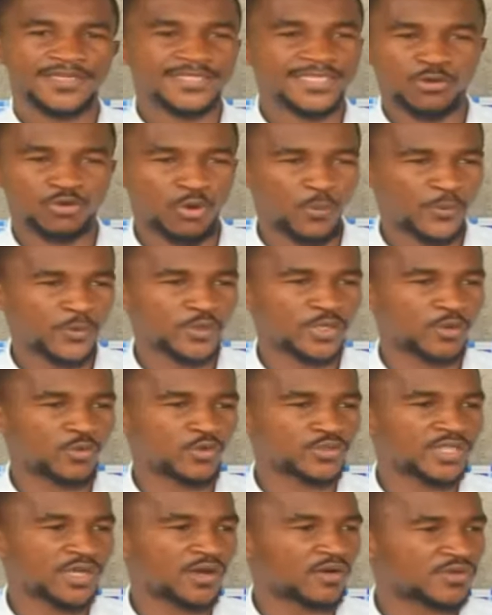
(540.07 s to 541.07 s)
na comprendre
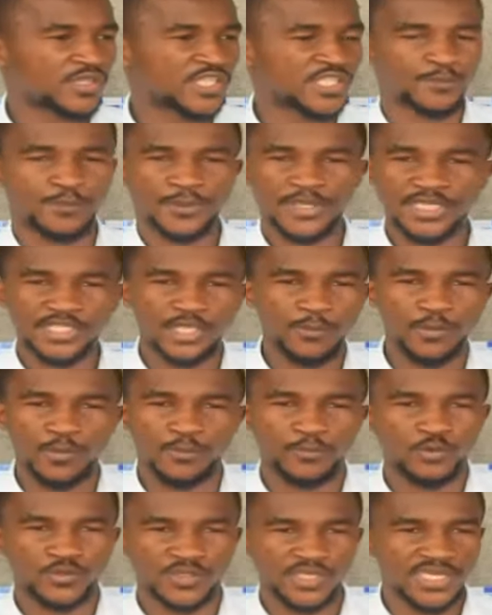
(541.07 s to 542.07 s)
a te en esprit j'ai même
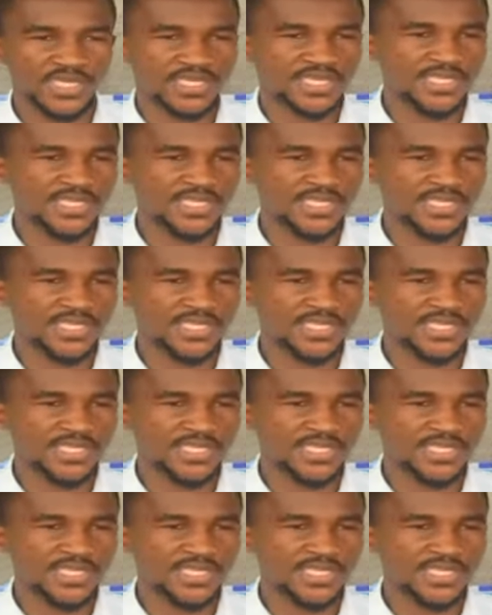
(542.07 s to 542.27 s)
posé des